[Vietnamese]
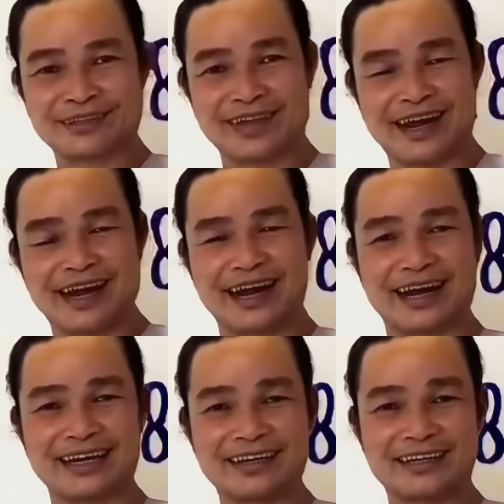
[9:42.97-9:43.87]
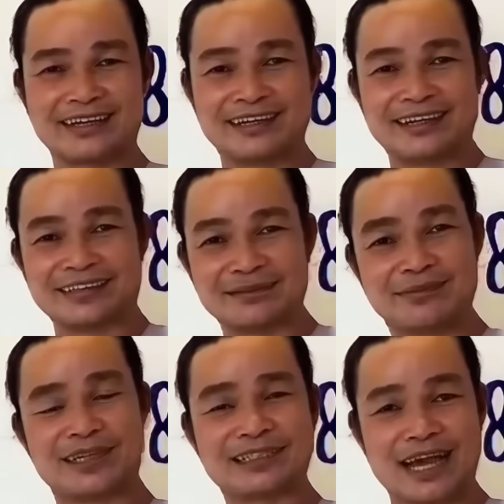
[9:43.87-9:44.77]
đã ha chữ
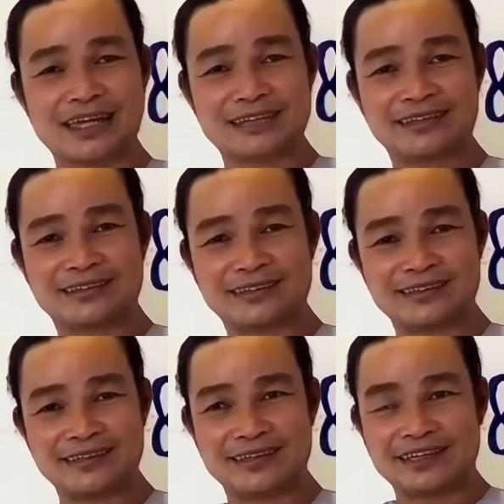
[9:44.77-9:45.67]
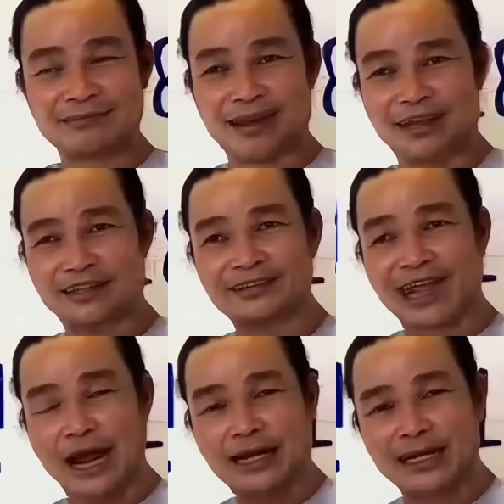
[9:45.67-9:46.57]
minh là sáng mà chữ
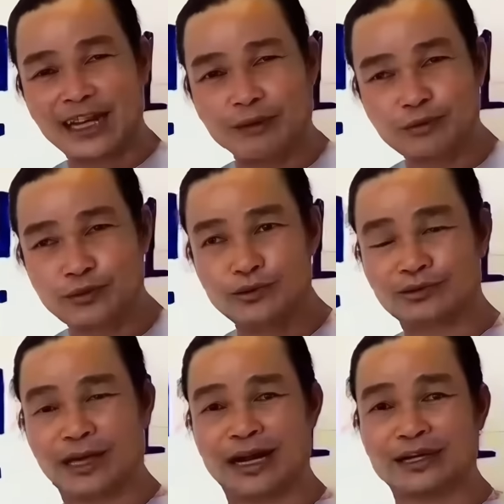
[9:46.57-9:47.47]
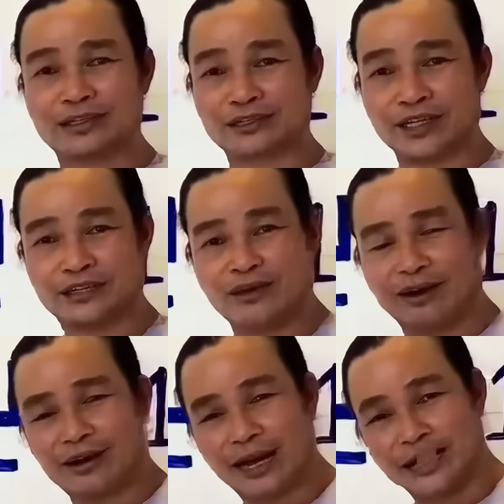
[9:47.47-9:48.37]
tệ là thông suốt là chỉ
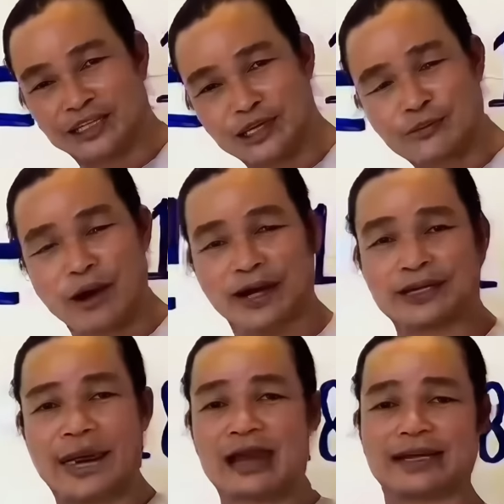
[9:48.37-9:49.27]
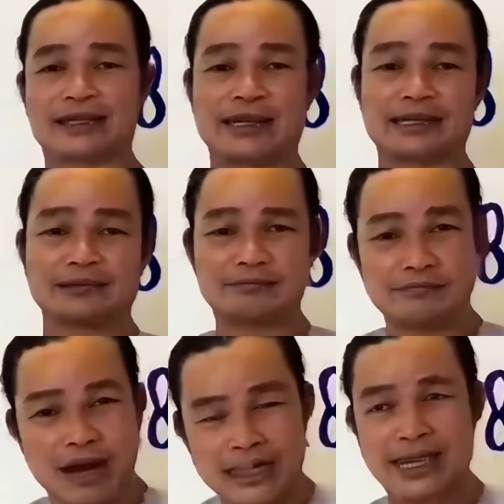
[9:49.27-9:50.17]
cho là trí huệ là
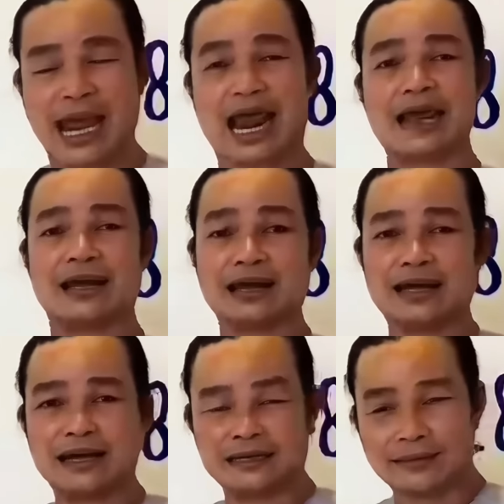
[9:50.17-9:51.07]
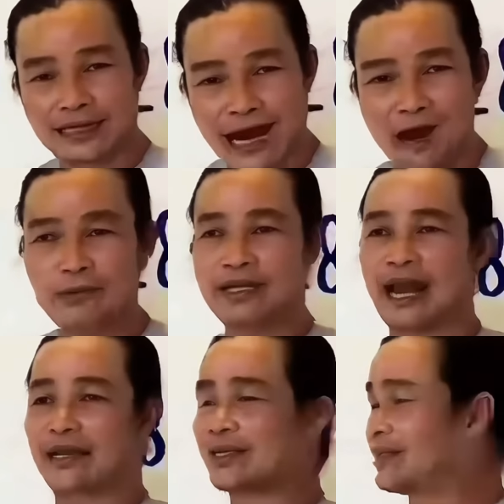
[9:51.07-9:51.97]
bát nhã là đáo bị
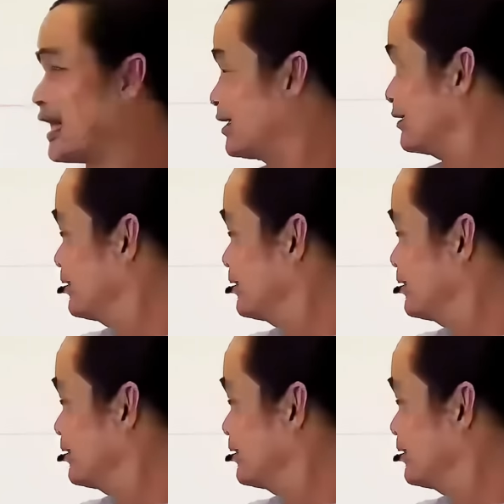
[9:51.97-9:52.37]
ngạn vân vân